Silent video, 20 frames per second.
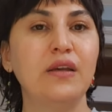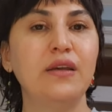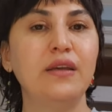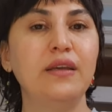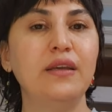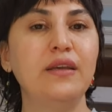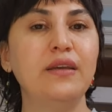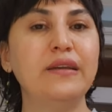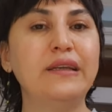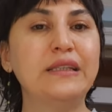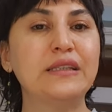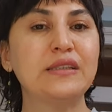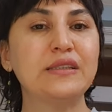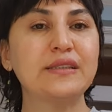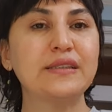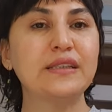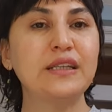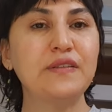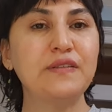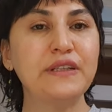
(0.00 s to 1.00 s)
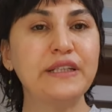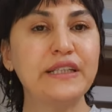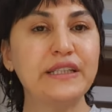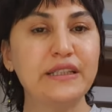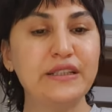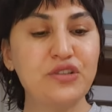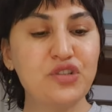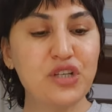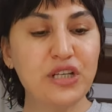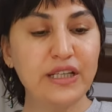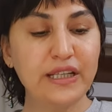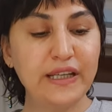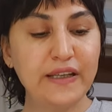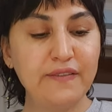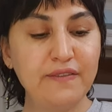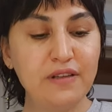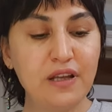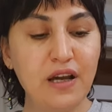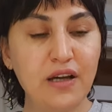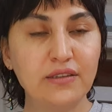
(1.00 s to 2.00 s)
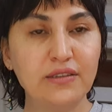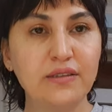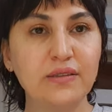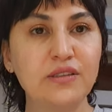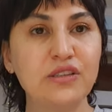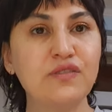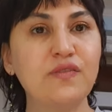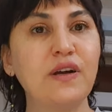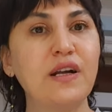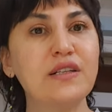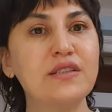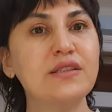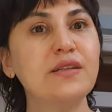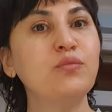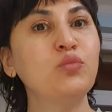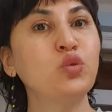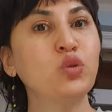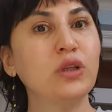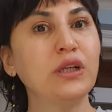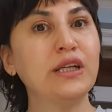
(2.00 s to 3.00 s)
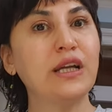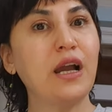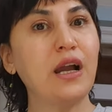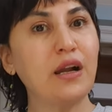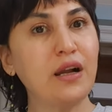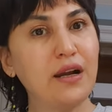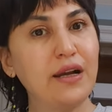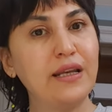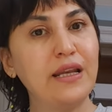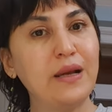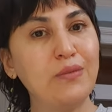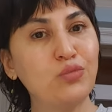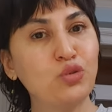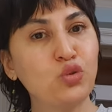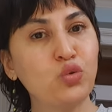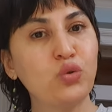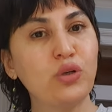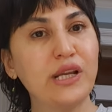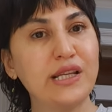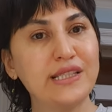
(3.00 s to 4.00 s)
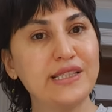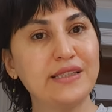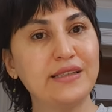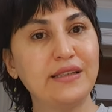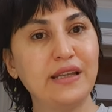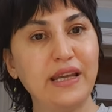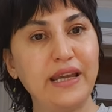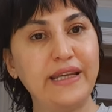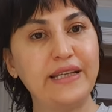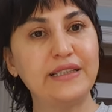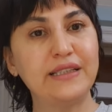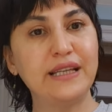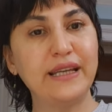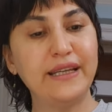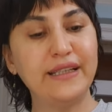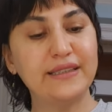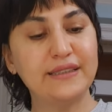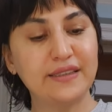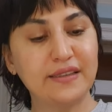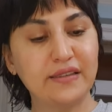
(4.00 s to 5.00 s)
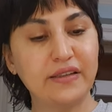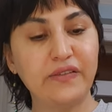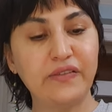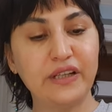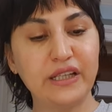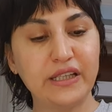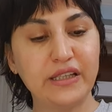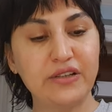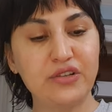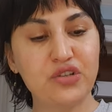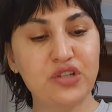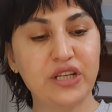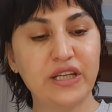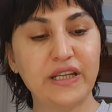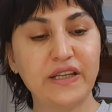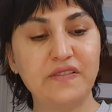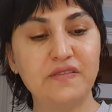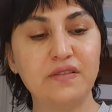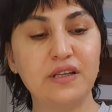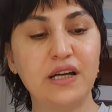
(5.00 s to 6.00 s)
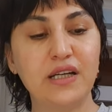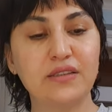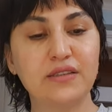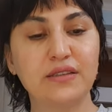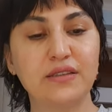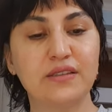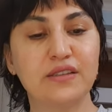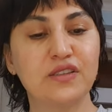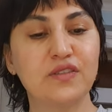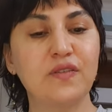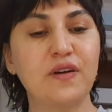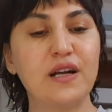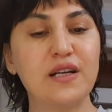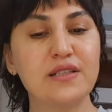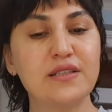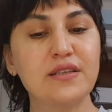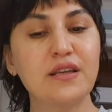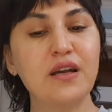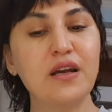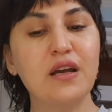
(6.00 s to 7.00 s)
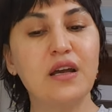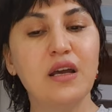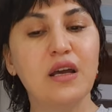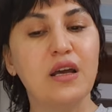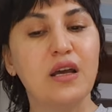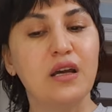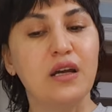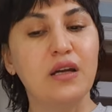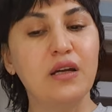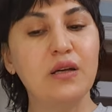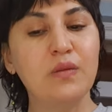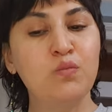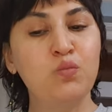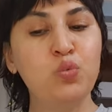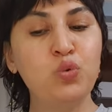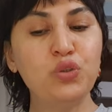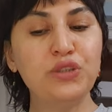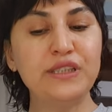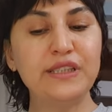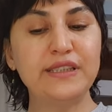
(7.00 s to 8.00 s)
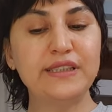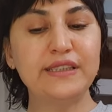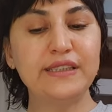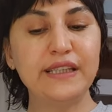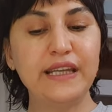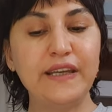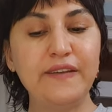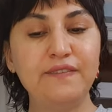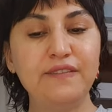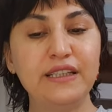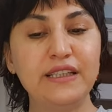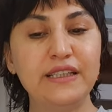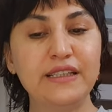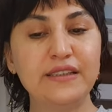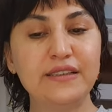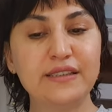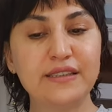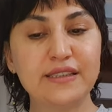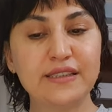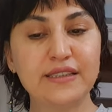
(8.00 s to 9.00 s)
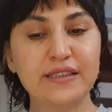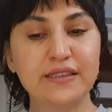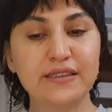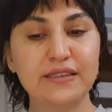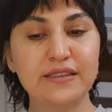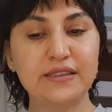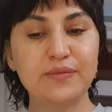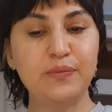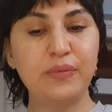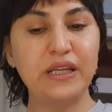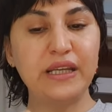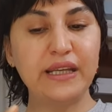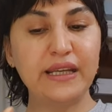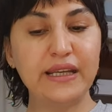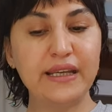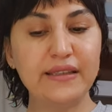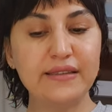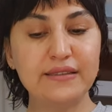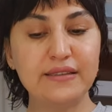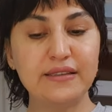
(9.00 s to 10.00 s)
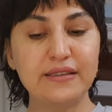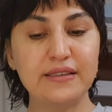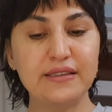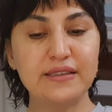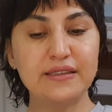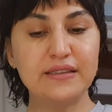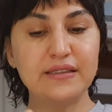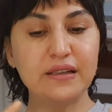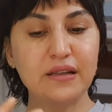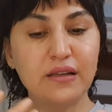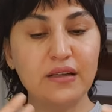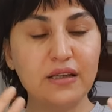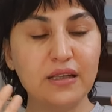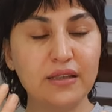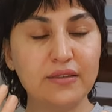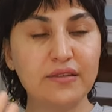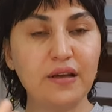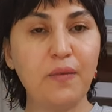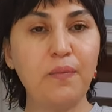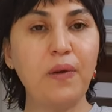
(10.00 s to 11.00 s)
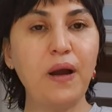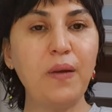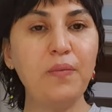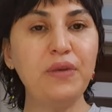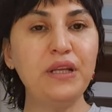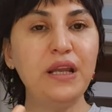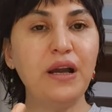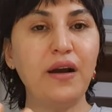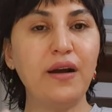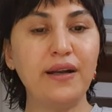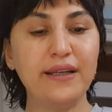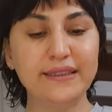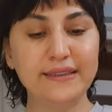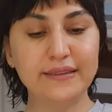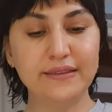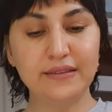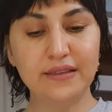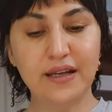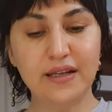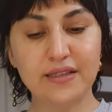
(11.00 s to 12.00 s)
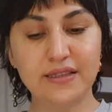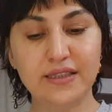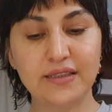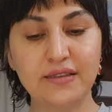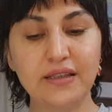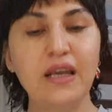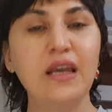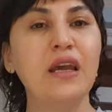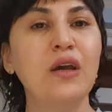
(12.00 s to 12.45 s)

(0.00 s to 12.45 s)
e, sınava girecek evladınız varsa mutlaka Kalem suresinde ekleyin sınava girecek evladınız varsa. E, bu sizin evdeki rızkınız, bereketiniz e, tamamıyla aydınlansın.